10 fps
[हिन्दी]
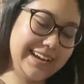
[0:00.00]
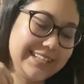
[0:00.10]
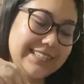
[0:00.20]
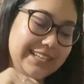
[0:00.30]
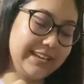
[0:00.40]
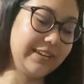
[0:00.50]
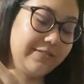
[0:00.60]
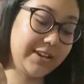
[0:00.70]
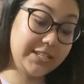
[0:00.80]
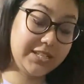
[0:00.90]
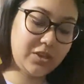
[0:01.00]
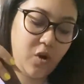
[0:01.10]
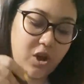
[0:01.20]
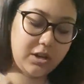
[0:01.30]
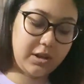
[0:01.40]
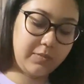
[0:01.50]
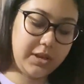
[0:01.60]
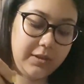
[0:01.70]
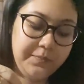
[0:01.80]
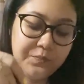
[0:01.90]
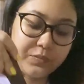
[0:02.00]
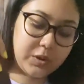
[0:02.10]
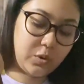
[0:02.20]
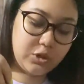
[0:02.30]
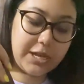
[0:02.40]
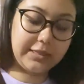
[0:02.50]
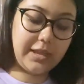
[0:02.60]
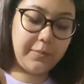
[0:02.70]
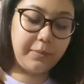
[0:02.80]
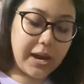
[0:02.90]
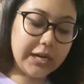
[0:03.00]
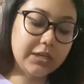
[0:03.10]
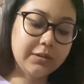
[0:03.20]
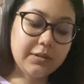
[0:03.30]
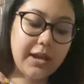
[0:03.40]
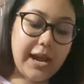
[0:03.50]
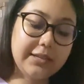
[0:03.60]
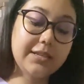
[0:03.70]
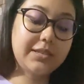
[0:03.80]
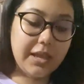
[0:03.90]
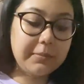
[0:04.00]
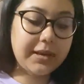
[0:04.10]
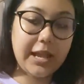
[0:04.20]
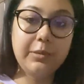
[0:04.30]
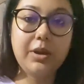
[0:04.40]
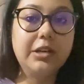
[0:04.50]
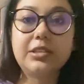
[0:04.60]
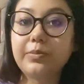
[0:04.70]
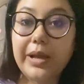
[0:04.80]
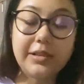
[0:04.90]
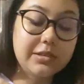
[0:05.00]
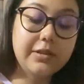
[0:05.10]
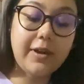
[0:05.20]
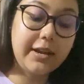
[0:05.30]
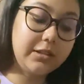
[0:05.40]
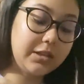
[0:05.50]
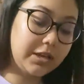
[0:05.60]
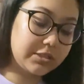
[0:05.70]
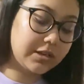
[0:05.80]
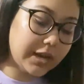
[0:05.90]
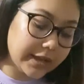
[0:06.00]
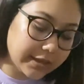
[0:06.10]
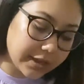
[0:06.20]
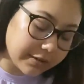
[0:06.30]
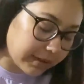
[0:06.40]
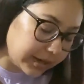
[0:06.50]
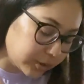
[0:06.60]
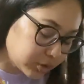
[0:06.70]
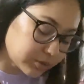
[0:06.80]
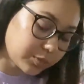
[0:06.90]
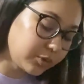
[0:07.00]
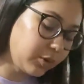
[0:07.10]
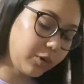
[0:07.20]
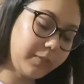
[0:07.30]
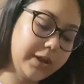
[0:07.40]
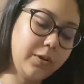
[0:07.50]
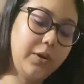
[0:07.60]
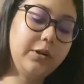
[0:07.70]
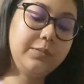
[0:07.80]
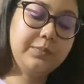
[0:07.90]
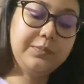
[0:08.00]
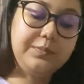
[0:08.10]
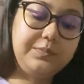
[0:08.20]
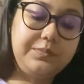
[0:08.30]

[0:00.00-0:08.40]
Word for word: एंड इसी वजह से और गर्मी हो जाती है बट एट द सेम टाइम इट स्मेल्स डिवाइन इन द किचन लाइक ये वाली खुशबू ओ माई गॉड